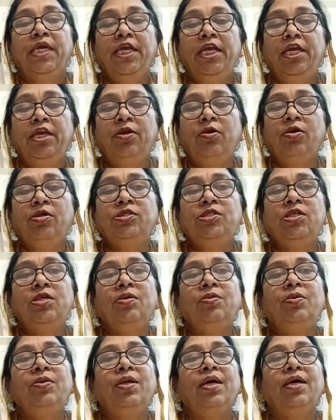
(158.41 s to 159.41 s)
ఈ రోజున
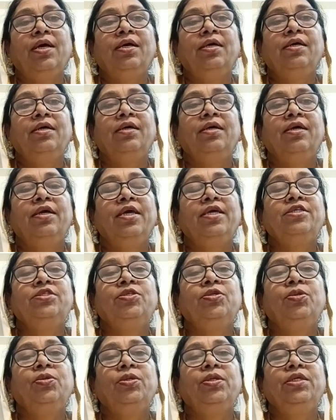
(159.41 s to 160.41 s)
కూడా
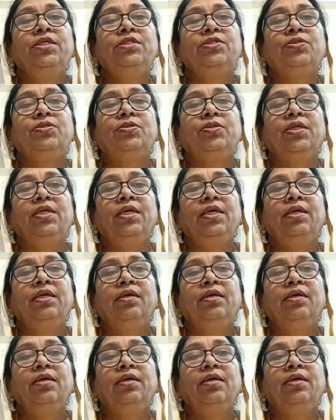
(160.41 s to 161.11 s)
యేసుక్రీస్తుని